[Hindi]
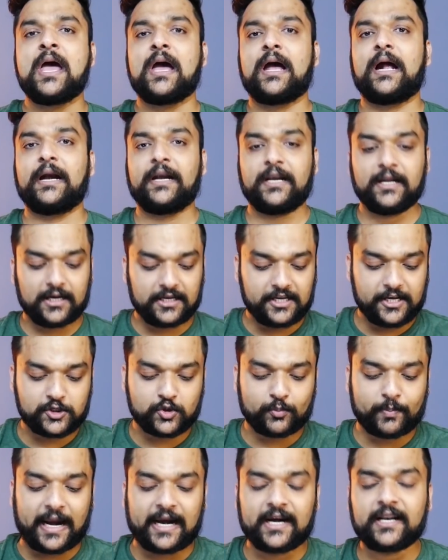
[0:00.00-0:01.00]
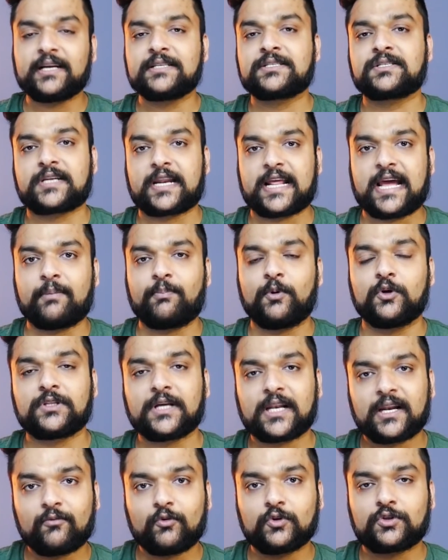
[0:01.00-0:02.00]
एंड ये जो बैंड का स्ट्रैप होता
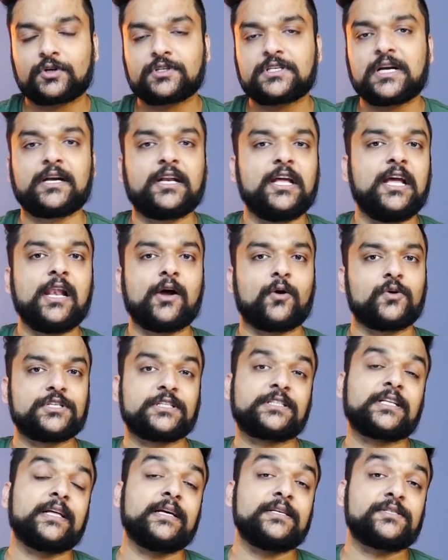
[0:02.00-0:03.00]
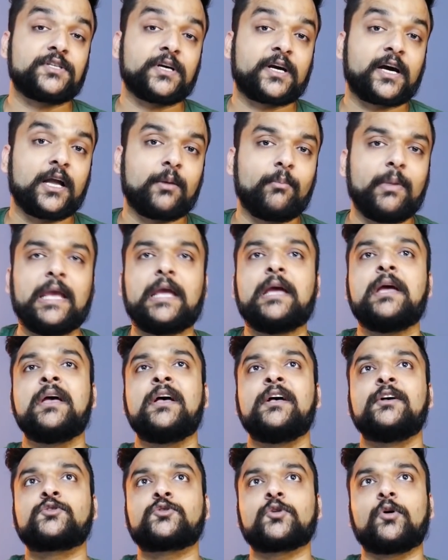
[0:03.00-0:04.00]
है ना वो थोड़ा थोड़ा सा ढीला हो जाता था इस चक्कर में
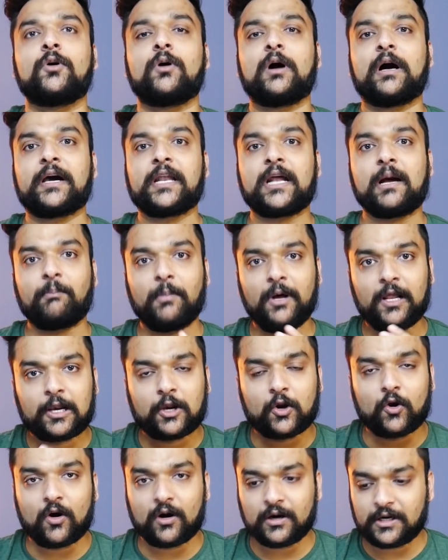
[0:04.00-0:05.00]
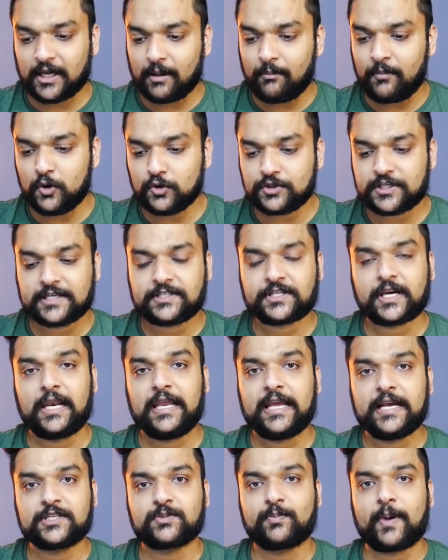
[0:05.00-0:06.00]
सो so, अगर आप लॉन्ग टर्म यूजेज के
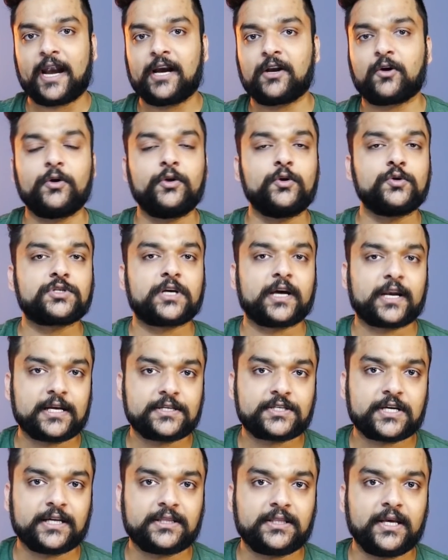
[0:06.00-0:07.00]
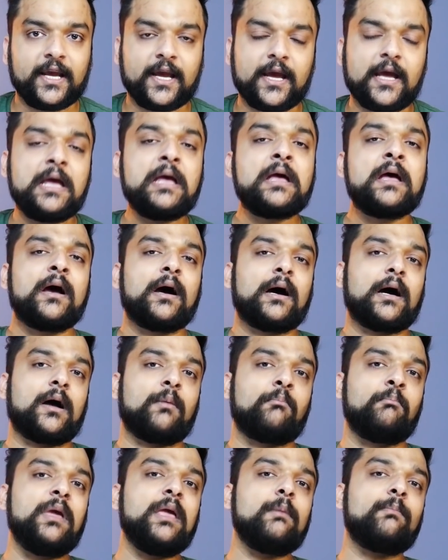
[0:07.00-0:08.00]
लिए इस बैंड को यूज करना चाहते
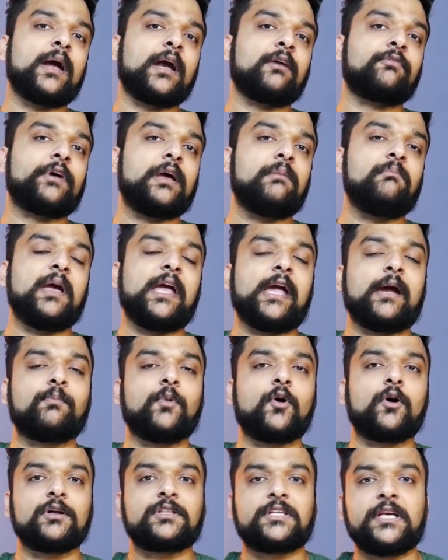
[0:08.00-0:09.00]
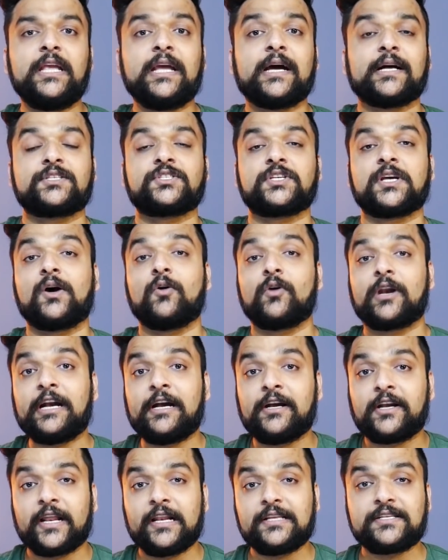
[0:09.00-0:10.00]
हैं मी बैंड फाइव में एक बहुत ही अच्छा और
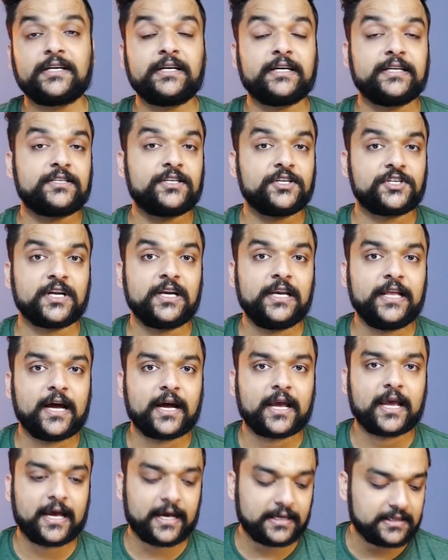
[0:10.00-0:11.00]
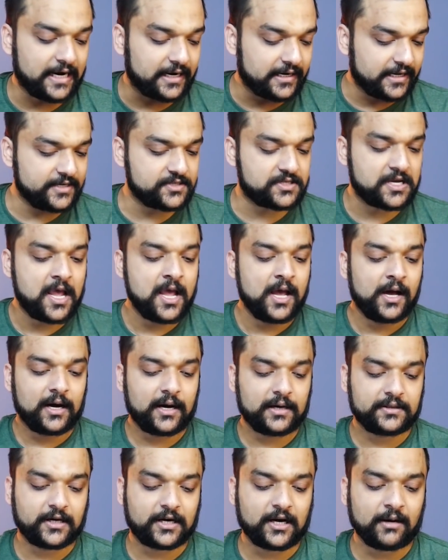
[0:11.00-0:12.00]
इंटेलिजेंट डिसीजन लिया गया है दैट इज
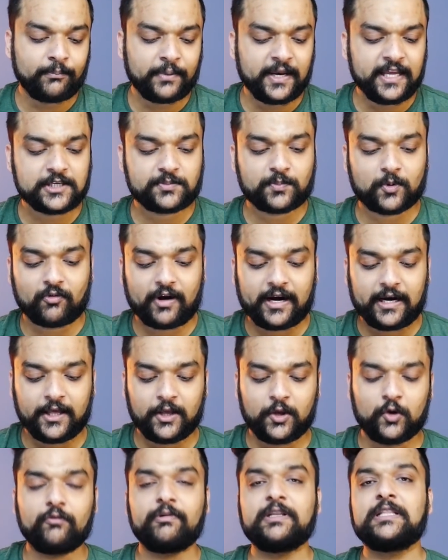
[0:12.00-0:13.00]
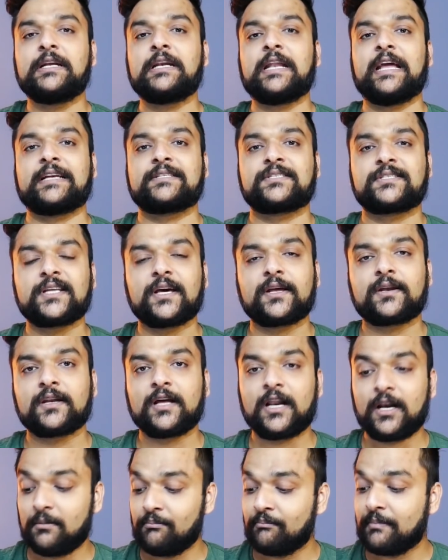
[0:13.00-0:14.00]
द कंपनी इज प्रोवाइडिंग यू विद एन
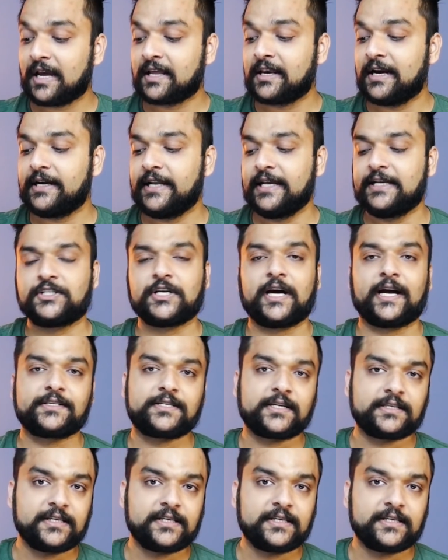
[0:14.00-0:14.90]
एक्सटर्नल मैग्नेटिक चार्जर